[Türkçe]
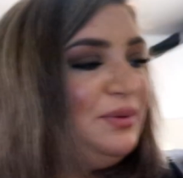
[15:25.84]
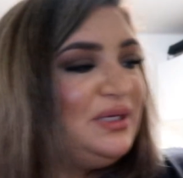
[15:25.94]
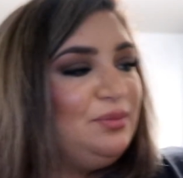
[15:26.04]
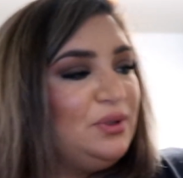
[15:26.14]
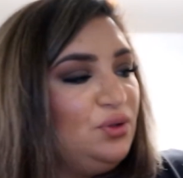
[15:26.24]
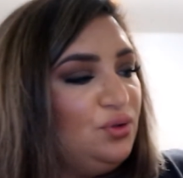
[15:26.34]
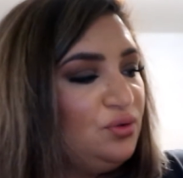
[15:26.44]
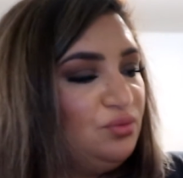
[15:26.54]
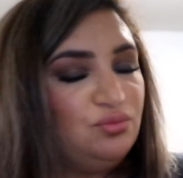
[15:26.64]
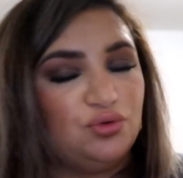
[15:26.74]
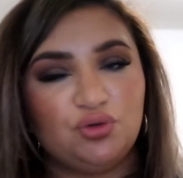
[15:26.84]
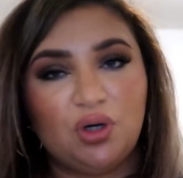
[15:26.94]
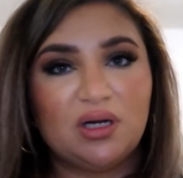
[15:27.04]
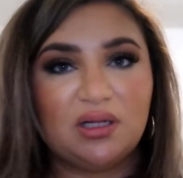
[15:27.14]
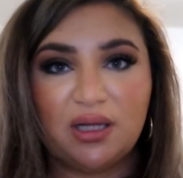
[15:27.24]
Tabii ki bakıyorum.
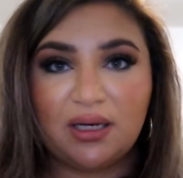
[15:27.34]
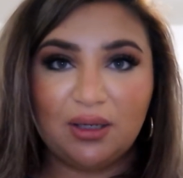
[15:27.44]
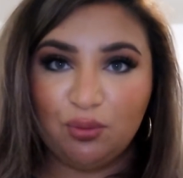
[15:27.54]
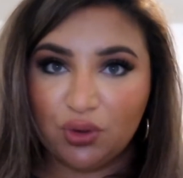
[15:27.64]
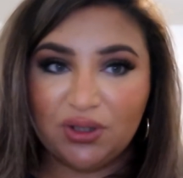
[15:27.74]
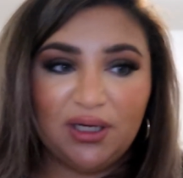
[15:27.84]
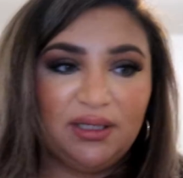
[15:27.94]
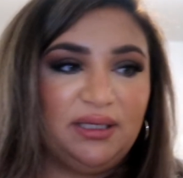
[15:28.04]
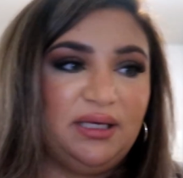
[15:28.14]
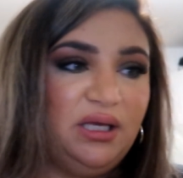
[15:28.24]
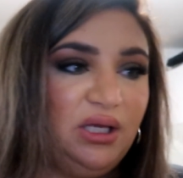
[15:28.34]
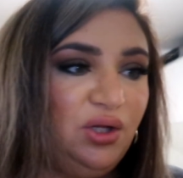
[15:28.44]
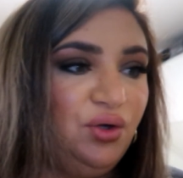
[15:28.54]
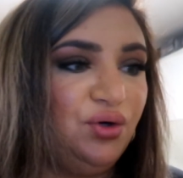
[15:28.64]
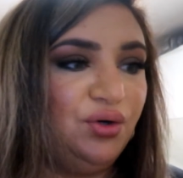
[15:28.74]
Şu aralar ne moda, ne
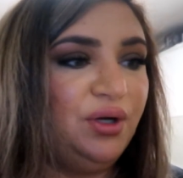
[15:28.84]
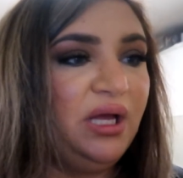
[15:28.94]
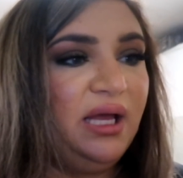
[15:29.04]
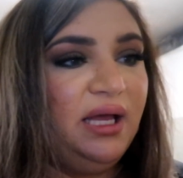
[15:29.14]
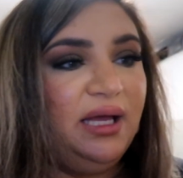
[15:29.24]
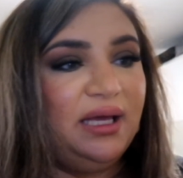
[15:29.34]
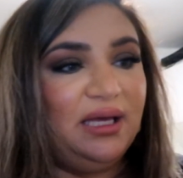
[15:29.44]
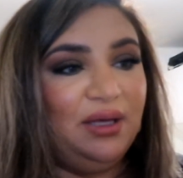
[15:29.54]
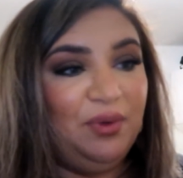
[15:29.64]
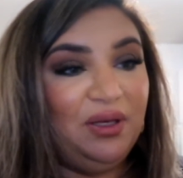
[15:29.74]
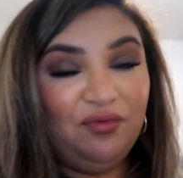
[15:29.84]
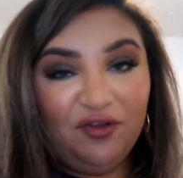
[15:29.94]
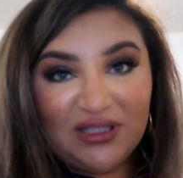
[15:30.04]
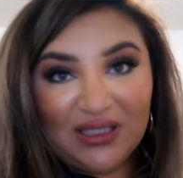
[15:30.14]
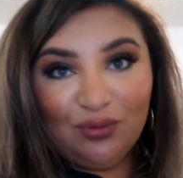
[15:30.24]
giyiliyor e,
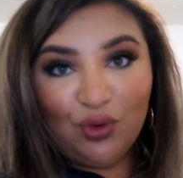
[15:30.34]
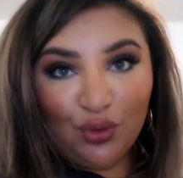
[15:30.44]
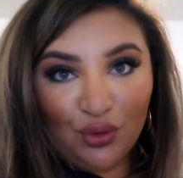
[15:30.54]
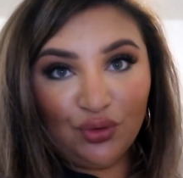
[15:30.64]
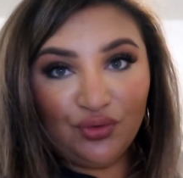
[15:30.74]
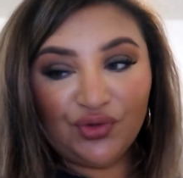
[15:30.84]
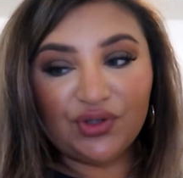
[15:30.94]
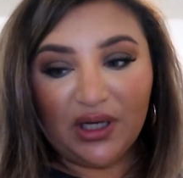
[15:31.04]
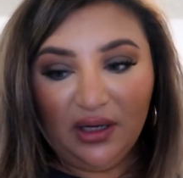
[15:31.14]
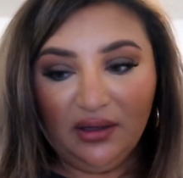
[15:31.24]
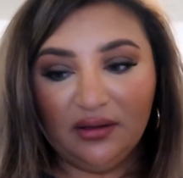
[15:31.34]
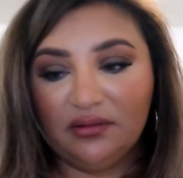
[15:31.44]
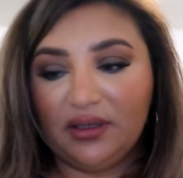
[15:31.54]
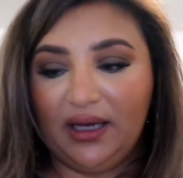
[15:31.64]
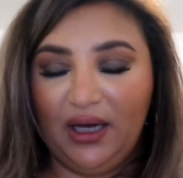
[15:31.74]
benim fiziğime uygunsa
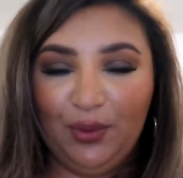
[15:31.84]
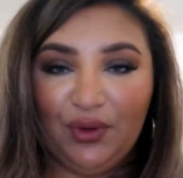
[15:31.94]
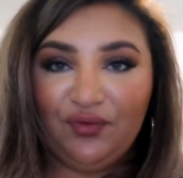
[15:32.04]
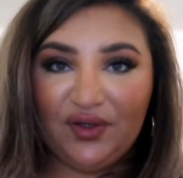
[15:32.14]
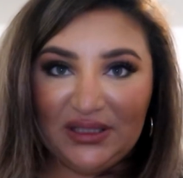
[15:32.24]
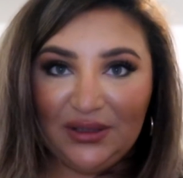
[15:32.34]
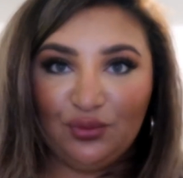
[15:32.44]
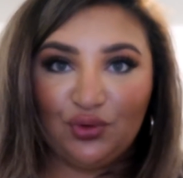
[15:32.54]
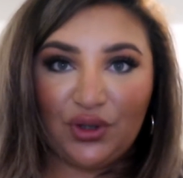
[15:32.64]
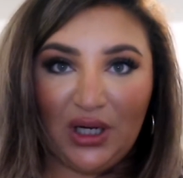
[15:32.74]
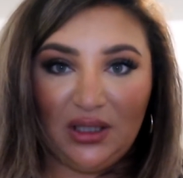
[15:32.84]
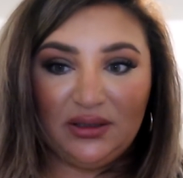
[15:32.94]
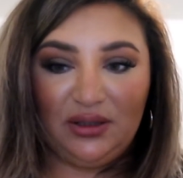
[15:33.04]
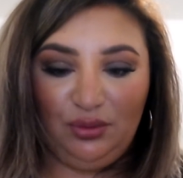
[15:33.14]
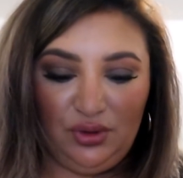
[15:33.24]
eğer benim fiziğim bunu
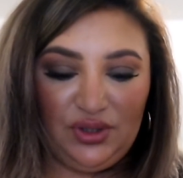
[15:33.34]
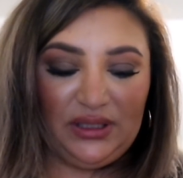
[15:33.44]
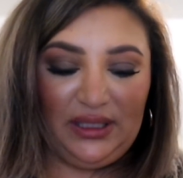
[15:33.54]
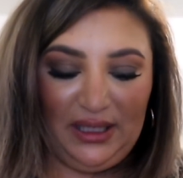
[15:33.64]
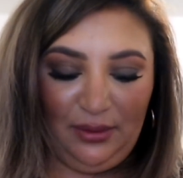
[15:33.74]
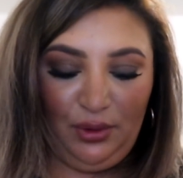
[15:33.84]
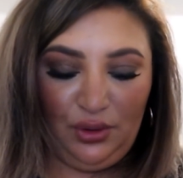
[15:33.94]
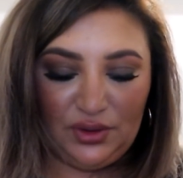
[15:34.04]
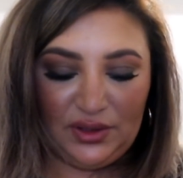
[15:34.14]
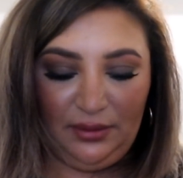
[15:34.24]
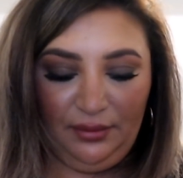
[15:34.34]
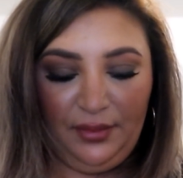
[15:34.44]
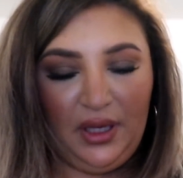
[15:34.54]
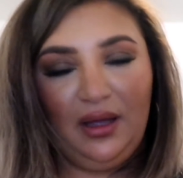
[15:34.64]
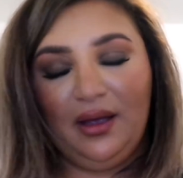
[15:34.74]
kaldırabiliyorsa giyebiliyorsam
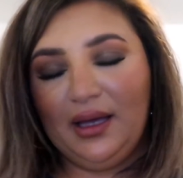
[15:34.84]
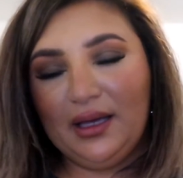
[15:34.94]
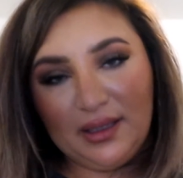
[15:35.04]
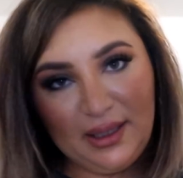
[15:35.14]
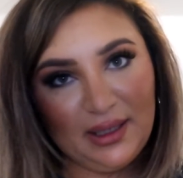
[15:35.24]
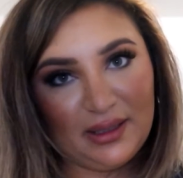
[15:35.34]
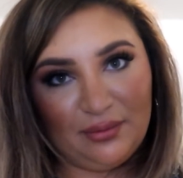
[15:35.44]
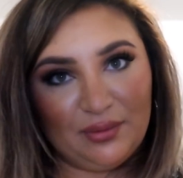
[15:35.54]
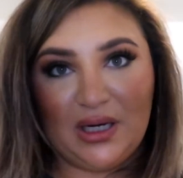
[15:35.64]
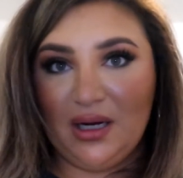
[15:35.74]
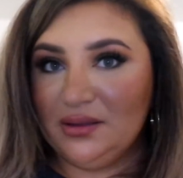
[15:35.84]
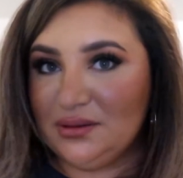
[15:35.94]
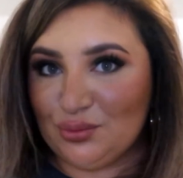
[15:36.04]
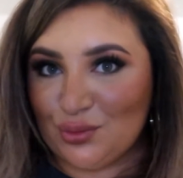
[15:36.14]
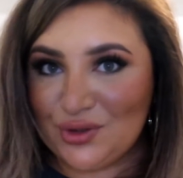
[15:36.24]
giyerim.
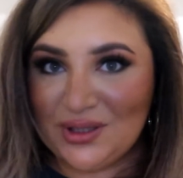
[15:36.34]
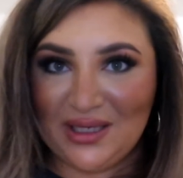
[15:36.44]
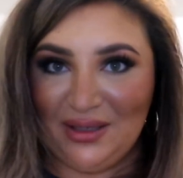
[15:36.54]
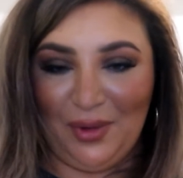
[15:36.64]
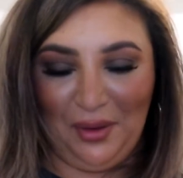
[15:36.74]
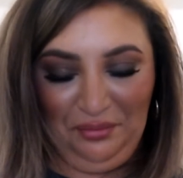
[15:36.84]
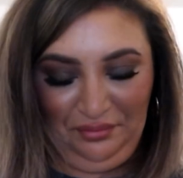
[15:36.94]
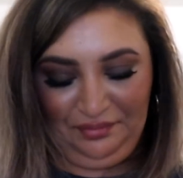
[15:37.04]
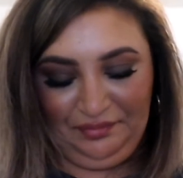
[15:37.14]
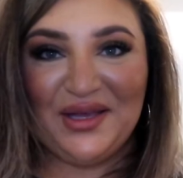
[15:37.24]
Kaldırmıyorsa giymem.